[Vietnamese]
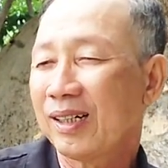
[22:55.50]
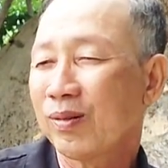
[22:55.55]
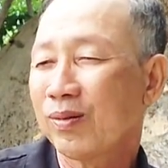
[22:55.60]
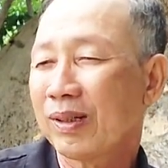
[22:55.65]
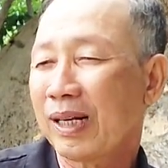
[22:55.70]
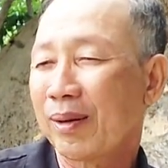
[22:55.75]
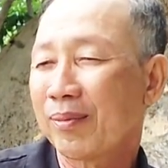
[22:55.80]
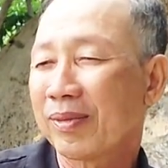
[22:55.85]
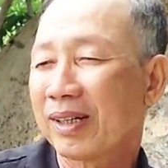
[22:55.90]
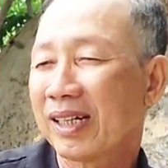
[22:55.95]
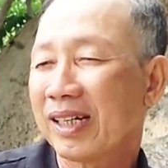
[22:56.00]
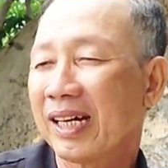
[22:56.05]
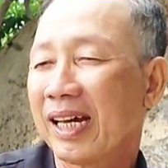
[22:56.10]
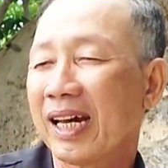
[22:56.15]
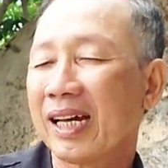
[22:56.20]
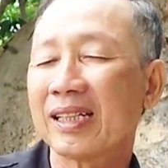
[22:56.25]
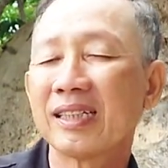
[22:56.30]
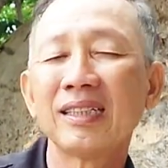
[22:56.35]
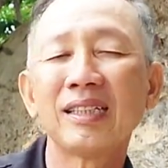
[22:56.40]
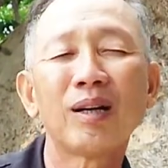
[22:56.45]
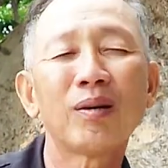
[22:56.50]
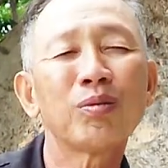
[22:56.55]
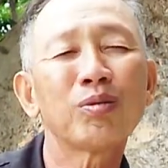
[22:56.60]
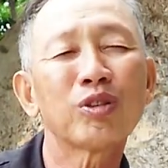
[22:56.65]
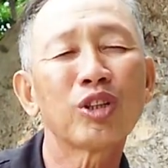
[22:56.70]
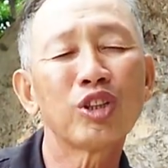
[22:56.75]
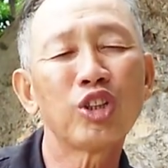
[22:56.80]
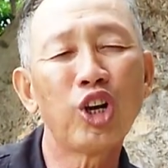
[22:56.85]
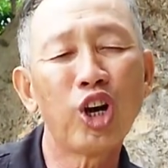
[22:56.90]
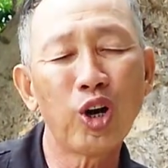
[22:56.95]
thấy ông nằm ngay cái hang như
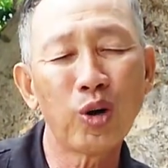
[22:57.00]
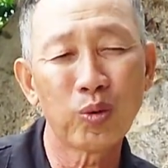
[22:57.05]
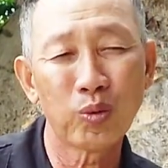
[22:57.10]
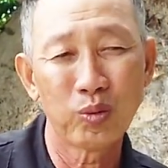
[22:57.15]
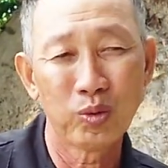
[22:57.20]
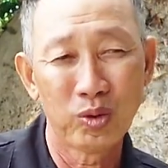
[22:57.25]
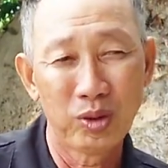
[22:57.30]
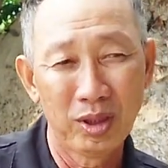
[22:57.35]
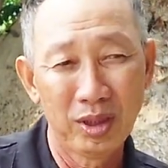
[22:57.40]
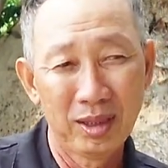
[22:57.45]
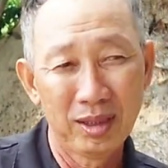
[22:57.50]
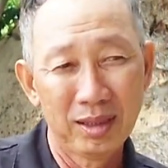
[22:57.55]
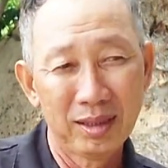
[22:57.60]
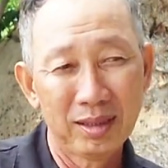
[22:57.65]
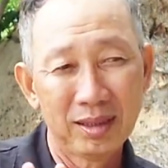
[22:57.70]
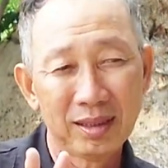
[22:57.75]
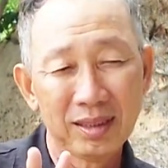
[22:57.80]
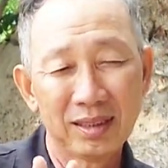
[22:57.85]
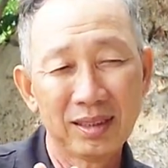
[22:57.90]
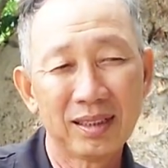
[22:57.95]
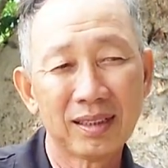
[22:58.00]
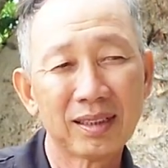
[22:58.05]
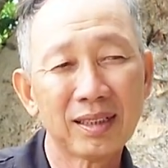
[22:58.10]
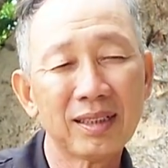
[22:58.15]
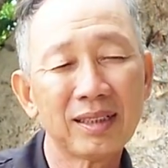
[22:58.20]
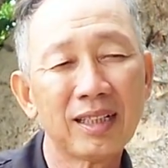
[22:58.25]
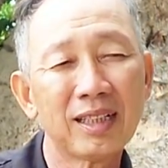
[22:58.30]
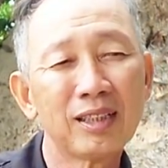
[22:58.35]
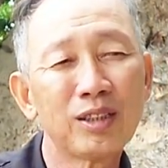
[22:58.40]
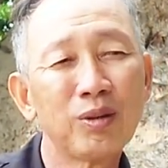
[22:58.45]
ông cho vô
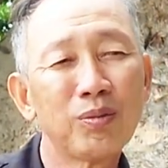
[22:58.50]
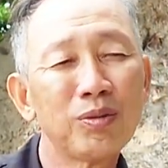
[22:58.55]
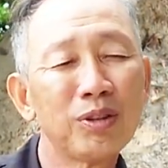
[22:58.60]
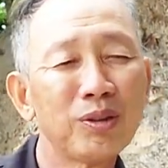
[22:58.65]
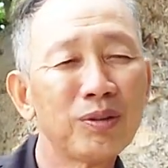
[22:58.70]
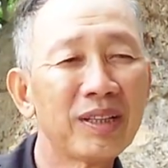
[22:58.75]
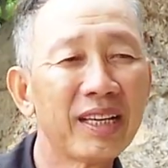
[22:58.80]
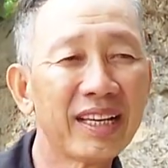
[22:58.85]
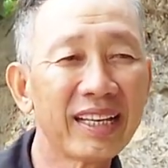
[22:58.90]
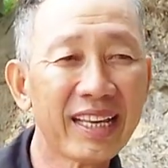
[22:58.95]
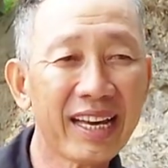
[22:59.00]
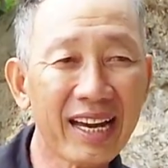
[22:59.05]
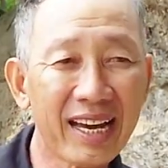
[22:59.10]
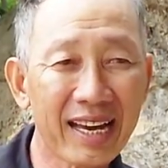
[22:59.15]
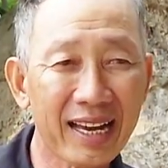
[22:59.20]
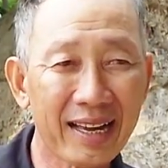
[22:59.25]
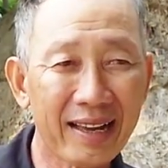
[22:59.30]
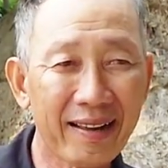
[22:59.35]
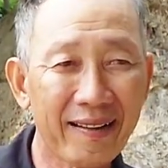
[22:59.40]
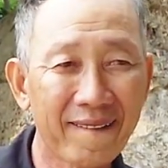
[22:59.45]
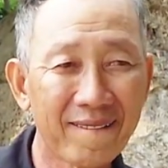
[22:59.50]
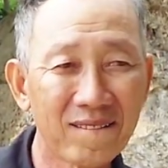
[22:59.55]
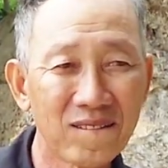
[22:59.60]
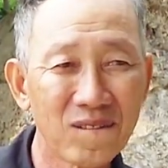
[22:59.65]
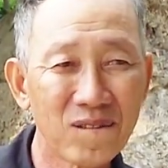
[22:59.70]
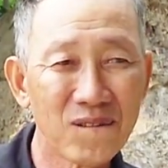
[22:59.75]
rồi cái để chung kêu ve ra